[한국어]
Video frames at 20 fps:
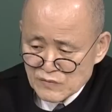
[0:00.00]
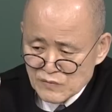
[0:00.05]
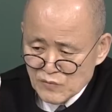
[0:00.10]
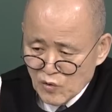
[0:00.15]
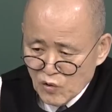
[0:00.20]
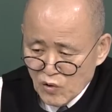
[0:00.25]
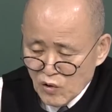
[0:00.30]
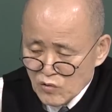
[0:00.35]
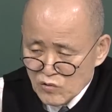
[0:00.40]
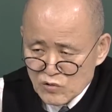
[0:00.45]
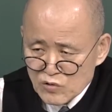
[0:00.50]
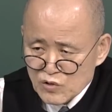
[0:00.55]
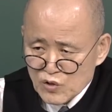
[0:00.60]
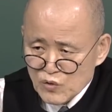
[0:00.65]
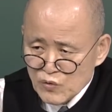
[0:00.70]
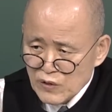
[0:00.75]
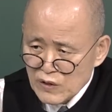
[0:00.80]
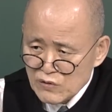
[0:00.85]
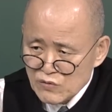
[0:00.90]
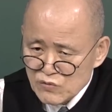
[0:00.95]
뭐 어느
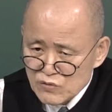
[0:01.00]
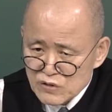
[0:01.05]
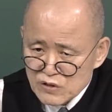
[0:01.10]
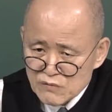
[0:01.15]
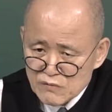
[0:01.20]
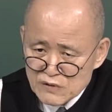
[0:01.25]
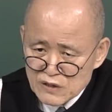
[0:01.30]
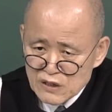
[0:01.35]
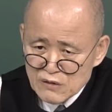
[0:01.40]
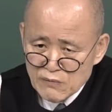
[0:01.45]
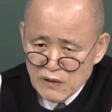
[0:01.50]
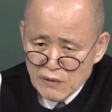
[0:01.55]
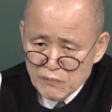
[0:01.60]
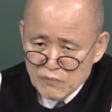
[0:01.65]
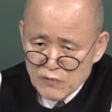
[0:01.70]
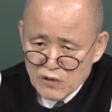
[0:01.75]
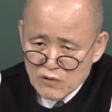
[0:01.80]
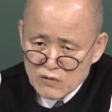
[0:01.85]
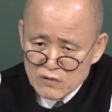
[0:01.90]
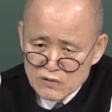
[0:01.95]
교회도 지금 2만
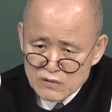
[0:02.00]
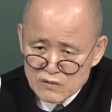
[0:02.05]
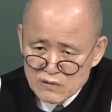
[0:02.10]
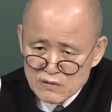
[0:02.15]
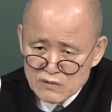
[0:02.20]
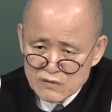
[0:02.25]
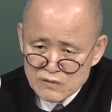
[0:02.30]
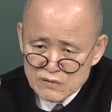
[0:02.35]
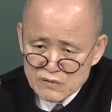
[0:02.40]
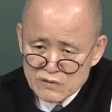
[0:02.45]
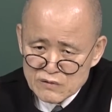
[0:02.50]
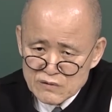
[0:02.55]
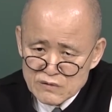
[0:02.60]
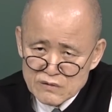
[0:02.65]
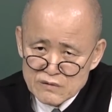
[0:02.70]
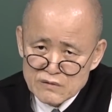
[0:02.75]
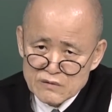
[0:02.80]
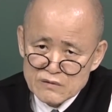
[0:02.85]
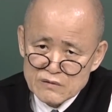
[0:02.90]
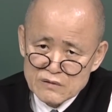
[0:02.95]

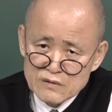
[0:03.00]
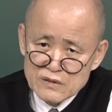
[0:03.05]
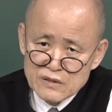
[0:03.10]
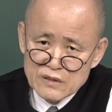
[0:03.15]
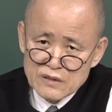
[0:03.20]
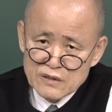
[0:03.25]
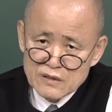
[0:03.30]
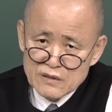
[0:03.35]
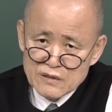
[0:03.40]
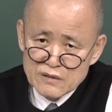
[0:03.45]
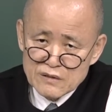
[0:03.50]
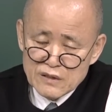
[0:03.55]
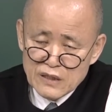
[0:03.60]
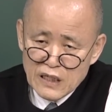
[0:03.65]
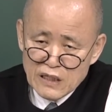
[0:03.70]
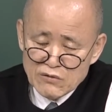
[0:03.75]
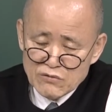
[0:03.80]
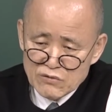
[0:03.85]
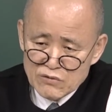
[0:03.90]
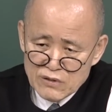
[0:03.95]
명이
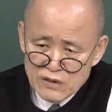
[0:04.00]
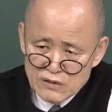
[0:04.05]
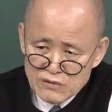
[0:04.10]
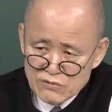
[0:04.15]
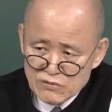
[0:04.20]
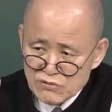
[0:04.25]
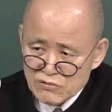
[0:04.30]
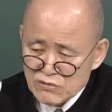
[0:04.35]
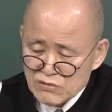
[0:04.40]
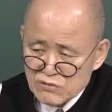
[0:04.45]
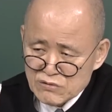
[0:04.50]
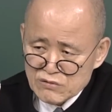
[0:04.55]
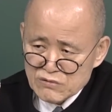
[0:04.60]
한 군데서